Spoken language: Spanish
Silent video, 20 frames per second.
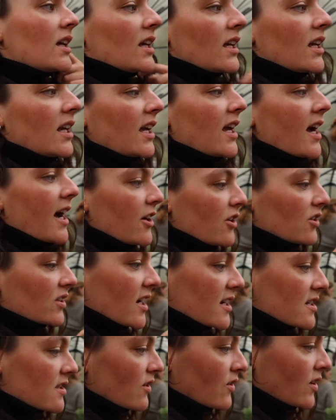Y hay
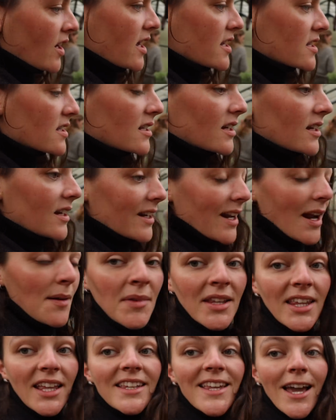otras zonas,
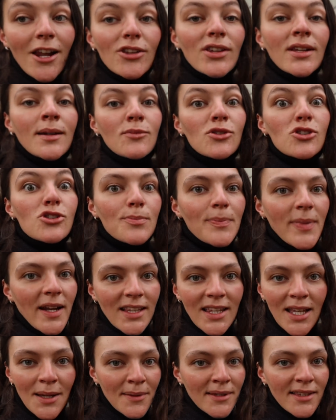realmente ya lo tenemos
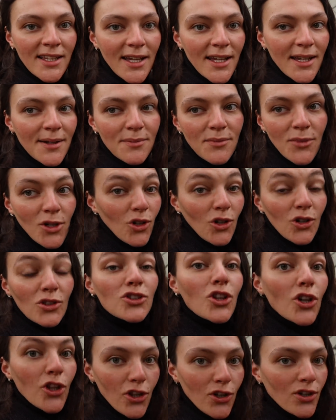prácticamente, bueno, o
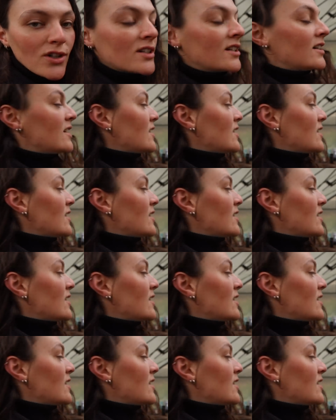todo